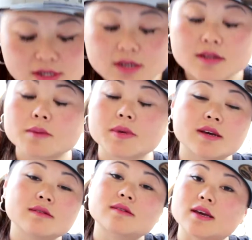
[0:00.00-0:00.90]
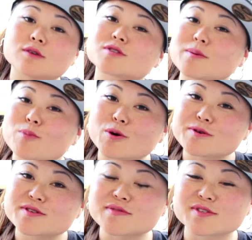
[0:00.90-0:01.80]
E também tem os
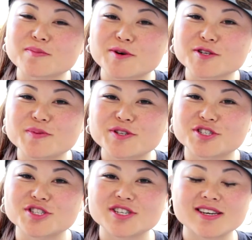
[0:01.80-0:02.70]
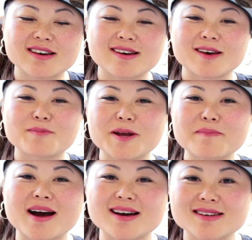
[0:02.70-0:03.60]
apoios que você pode pedir é, para
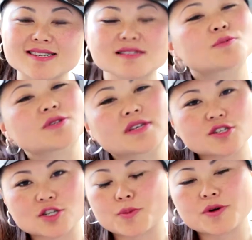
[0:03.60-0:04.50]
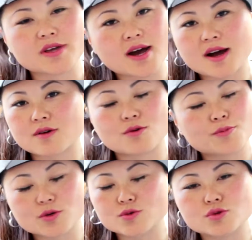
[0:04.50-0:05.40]
marcas poderem te apoiar com
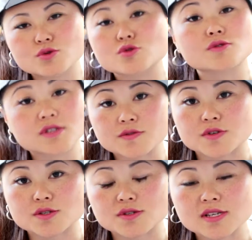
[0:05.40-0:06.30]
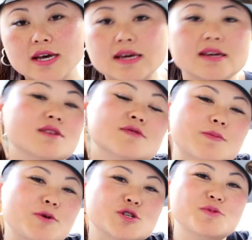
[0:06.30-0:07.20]
produtos ou serviços. Então
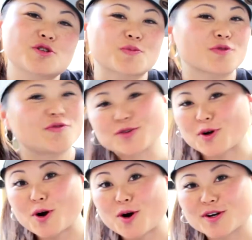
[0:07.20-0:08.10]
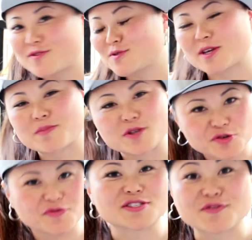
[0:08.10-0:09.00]
você pode pedir para um fotógrafo, de
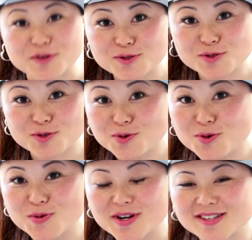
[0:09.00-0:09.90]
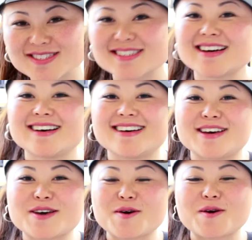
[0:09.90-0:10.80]
repente fazer fotos suas,
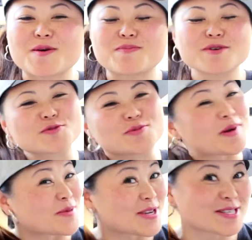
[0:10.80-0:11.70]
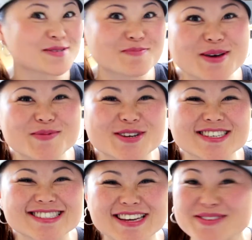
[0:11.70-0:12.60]
é, pedir para uma Break SP, por
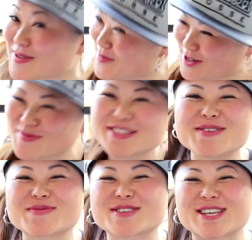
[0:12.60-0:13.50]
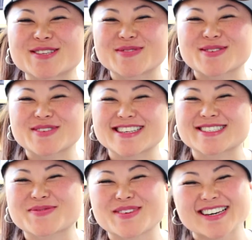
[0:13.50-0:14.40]
exemplo. Você pode mandar um projeto para Break
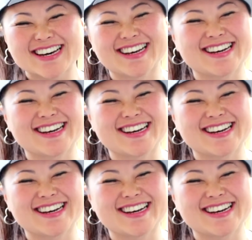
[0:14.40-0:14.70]
SP.